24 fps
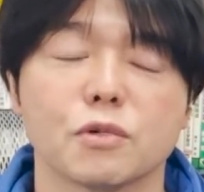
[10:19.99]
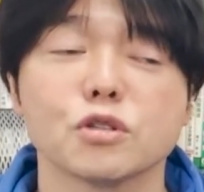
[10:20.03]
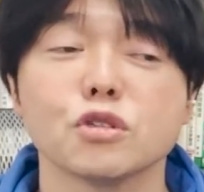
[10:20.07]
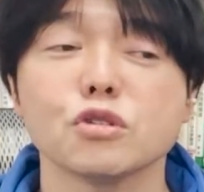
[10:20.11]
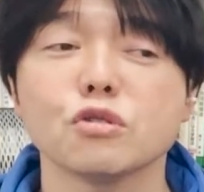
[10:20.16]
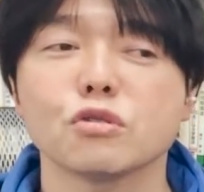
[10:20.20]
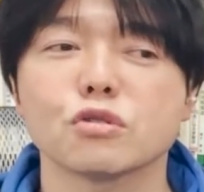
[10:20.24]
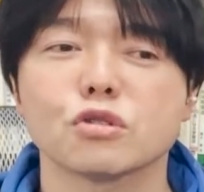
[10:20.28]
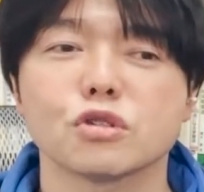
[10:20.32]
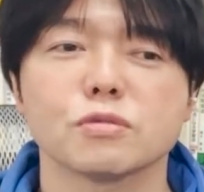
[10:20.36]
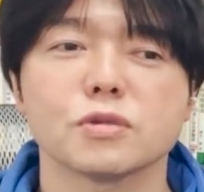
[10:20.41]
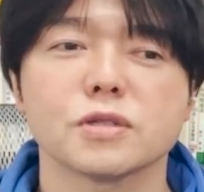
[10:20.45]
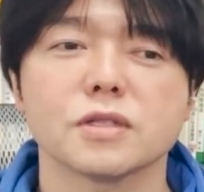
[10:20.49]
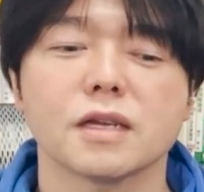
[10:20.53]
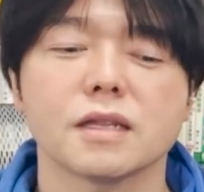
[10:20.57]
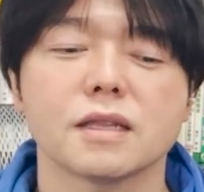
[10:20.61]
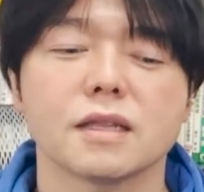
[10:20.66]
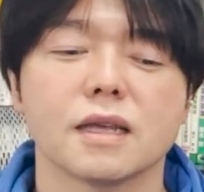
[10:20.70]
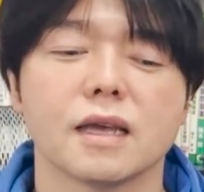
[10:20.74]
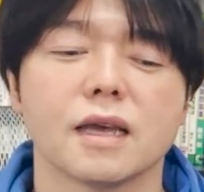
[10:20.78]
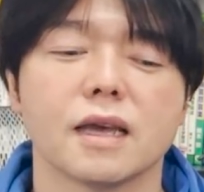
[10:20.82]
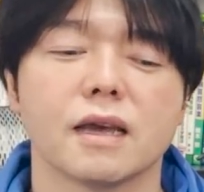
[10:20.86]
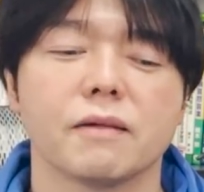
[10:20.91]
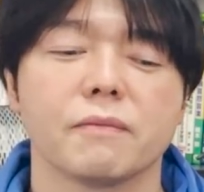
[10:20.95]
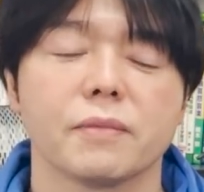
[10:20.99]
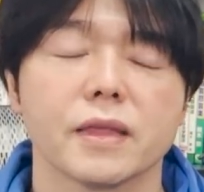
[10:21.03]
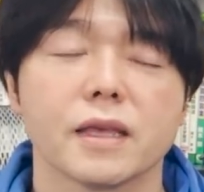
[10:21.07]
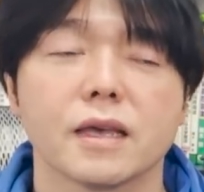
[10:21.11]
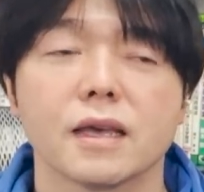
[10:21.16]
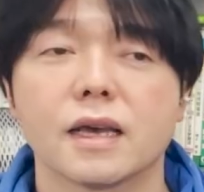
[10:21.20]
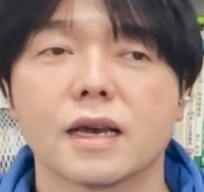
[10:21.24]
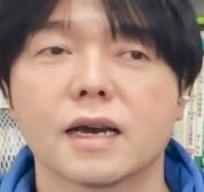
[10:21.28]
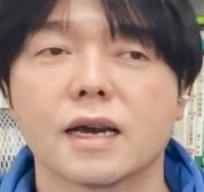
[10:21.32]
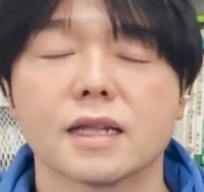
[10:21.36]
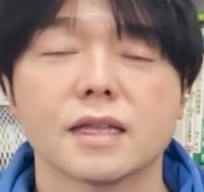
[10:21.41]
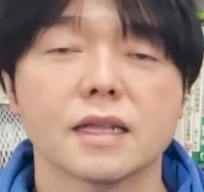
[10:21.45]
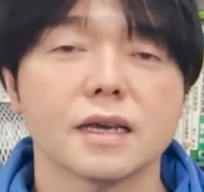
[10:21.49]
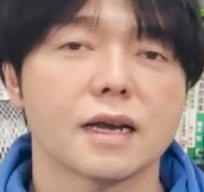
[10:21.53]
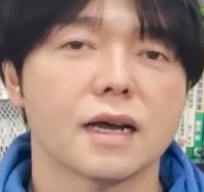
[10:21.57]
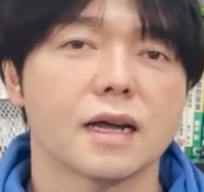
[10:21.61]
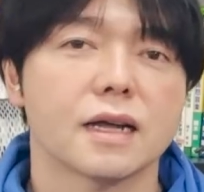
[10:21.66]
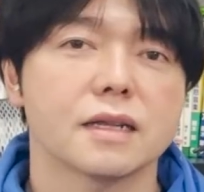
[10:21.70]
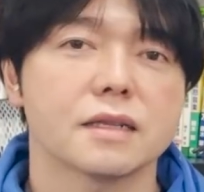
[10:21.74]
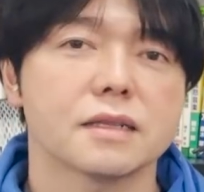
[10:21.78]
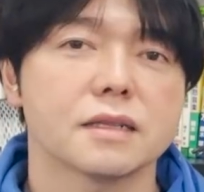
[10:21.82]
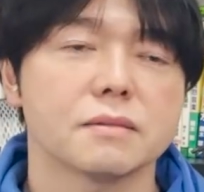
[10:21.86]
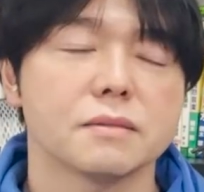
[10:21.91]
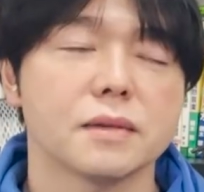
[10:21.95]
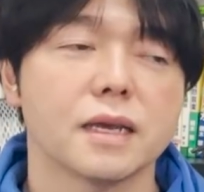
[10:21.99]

もちろん自分だって肩が